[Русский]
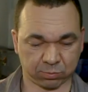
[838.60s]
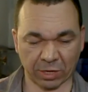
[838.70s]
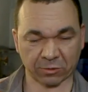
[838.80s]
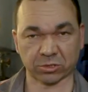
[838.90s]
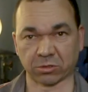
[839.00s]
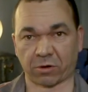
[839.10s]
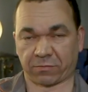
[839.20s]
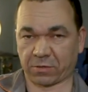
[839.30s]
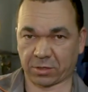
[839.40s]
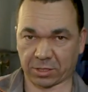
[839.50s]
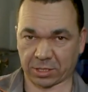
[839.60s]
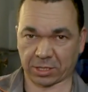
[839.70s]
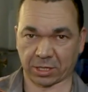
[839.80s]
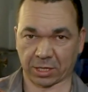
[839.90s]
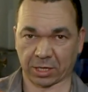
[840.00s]
пару слов э,
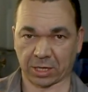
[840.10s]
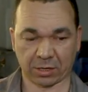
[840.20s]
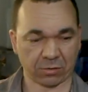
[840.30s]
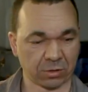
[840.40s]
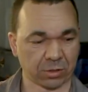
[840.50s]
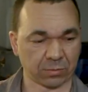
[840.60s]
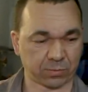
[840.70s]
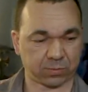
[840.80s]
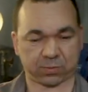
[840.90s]
о